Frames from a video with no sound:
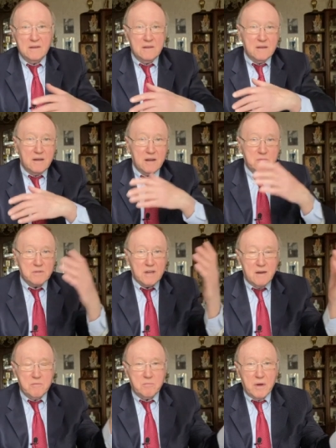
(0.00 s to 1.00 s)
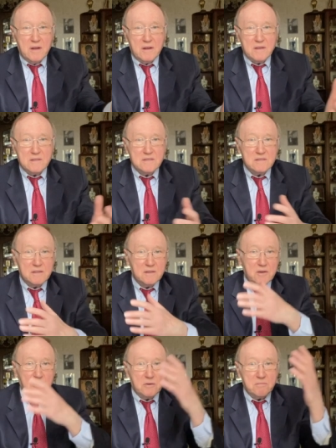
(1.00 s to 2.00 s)
Римская империя с
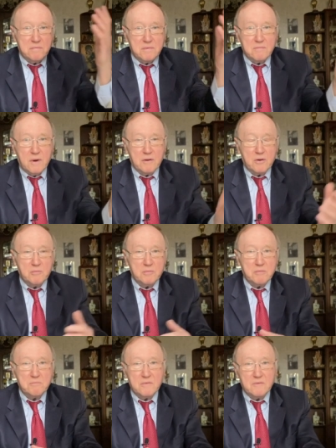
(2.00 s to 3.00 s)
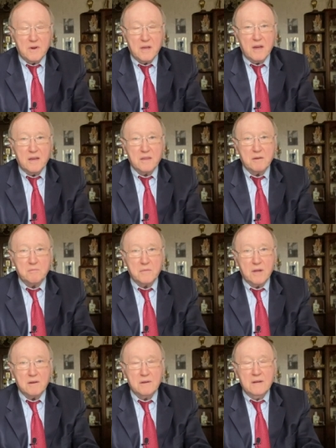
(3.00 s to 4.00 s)
ее огромным влиянием
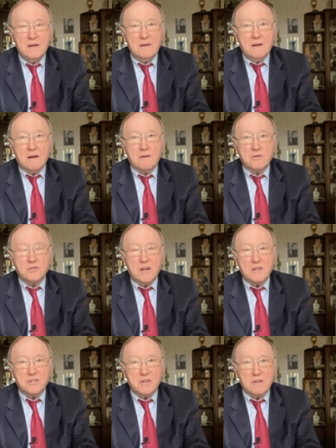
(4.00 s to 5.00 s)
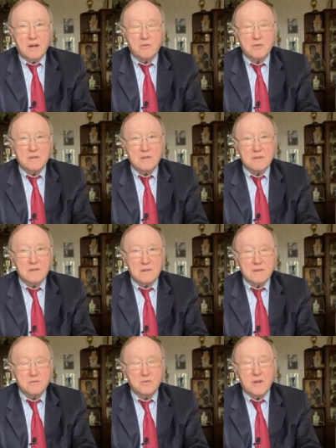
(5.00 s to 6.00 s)
на окружающие народы,
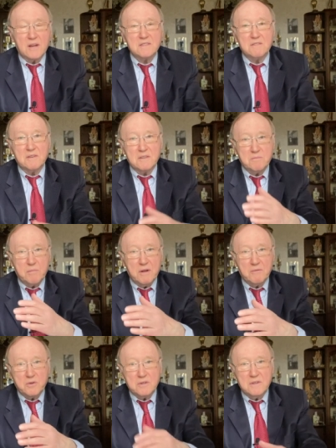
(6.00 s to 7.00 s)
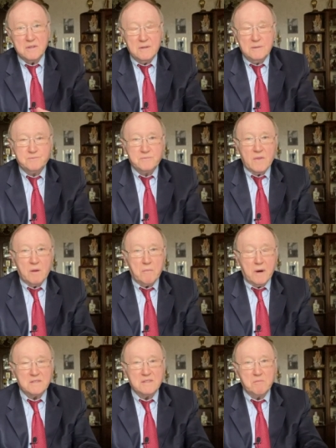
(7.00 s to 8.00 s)
государства. Теперь вот
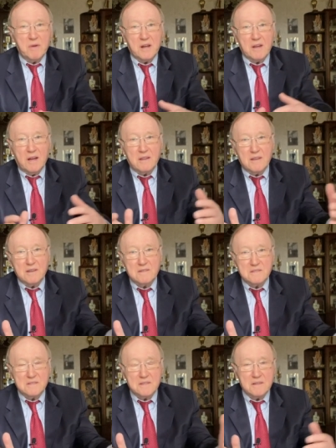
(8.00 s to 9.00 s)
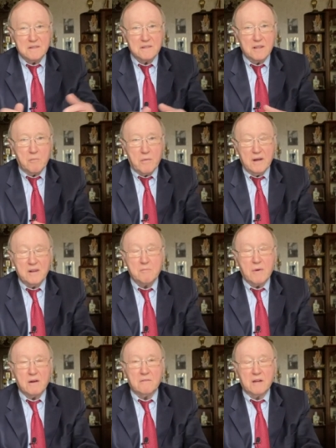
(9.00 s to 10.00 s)
пакс американо с глобальным
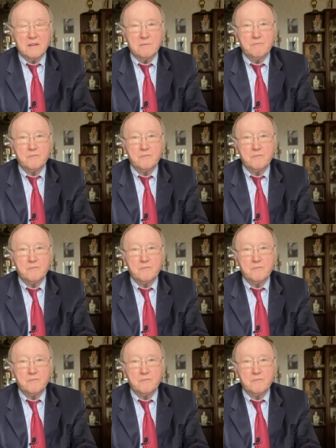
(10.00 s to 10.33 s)
охватом.